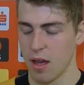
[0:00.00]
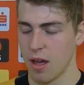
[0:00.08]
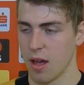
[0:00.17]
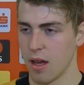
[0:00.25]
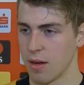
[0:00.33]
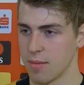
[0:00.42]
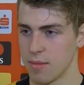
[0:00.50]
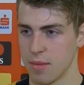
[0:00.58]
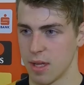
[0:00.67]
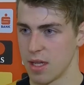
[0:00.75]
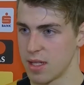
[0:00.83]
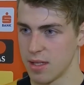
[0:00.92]
ähm,
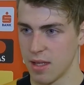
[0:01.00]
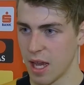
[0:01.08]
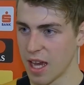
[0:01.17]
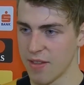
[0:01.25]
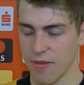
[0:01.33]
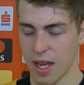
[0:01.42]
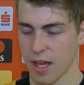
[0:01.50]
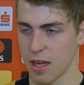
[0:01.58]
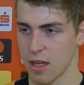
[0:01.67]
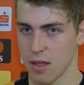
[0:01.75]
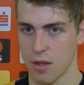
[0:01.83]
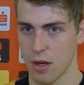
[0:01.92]
ist die Eisfläche
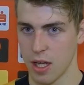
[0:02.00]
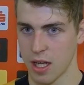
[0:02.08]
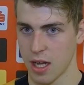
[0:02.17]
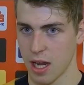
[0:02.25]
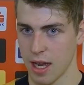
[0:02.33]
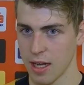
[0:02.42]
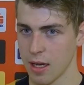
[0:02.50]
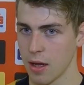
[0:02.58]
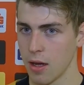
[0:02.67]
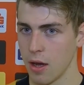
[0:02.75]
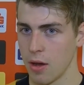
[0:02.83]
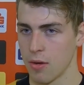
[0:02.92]
natürlich kleiner
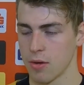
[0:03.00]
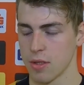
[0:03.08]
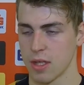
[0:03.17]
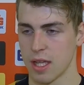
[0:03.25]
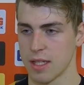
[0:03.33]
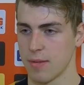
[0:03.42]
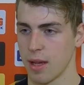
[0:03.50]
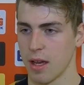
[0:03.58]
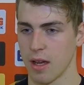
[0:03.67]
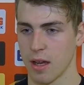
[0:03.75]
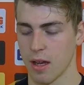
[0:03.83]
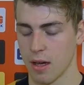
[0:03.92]
und
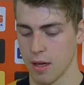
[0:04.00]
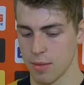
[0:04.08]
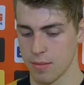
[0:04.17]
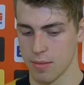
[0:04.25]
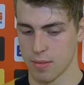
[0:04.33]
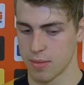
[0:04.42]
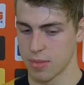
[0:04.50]
deswegen ähm,